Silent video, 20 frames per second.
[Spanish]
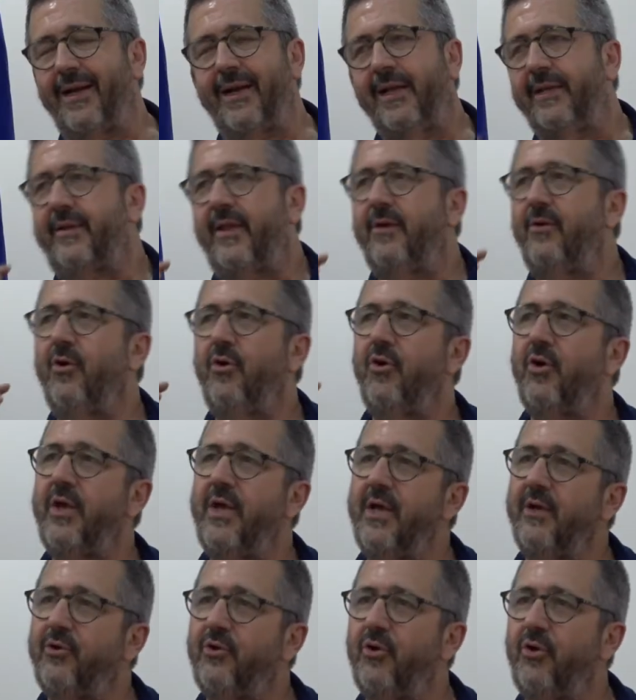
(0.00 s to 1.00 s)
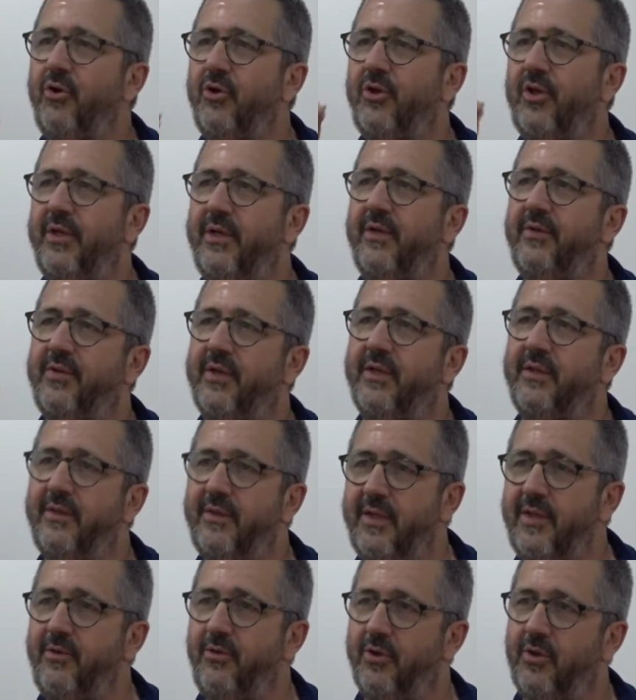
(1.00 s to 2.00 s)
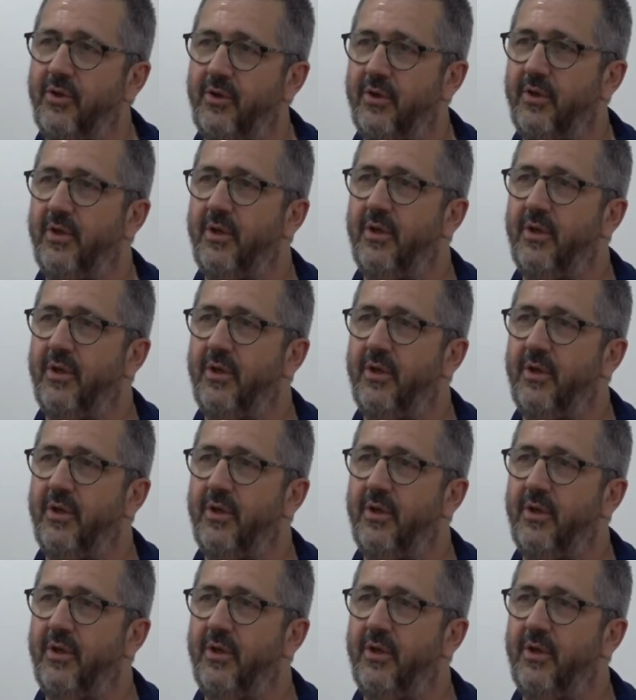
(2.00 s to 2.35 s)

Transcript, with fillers: La tecnología solo tiene sentido